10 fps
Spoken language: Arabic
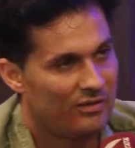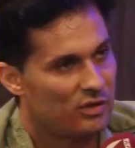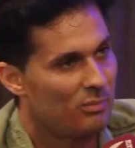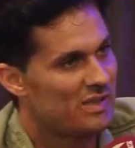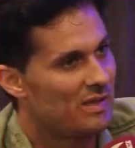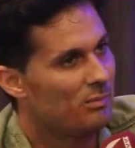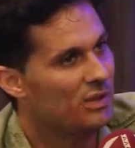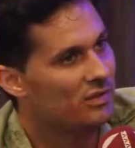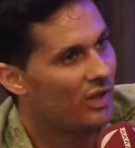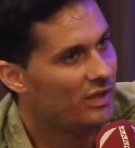نفسهم مثلا
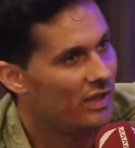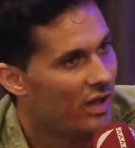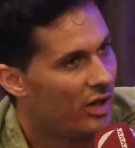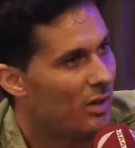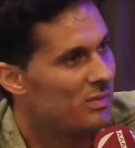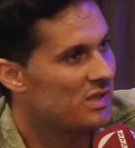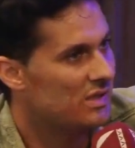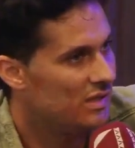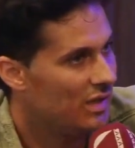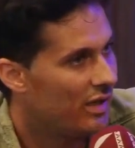بالطياره
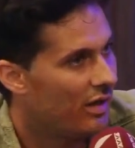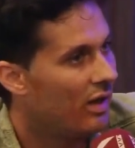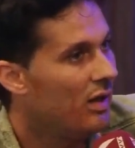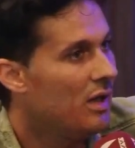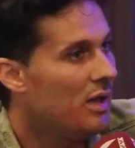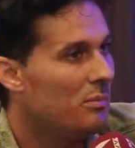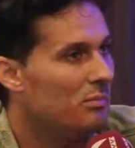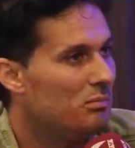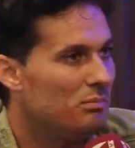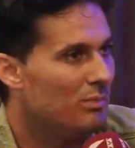بالسياره
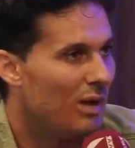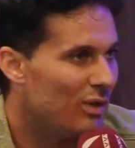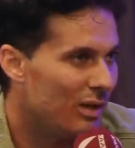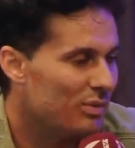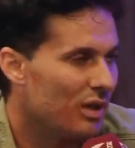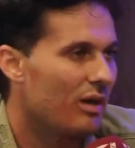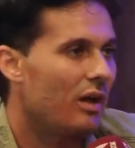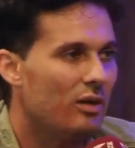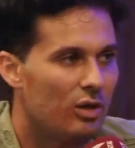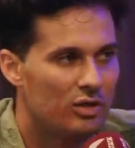ما بيحب
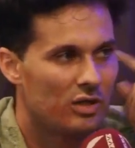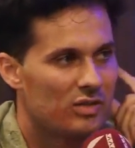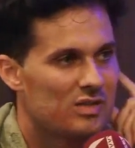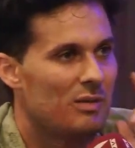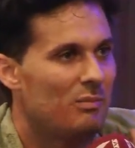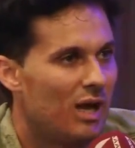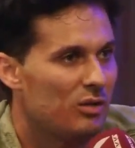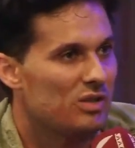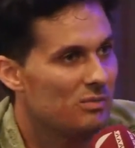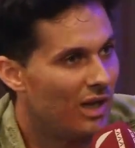يقرا يقعد يحط
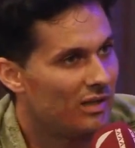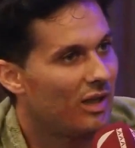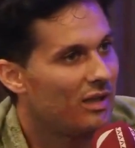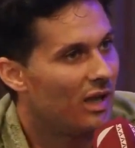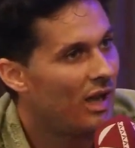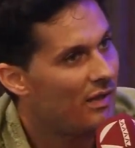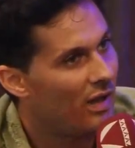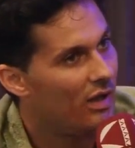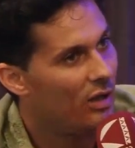السماعات يسمع اعتقد هذا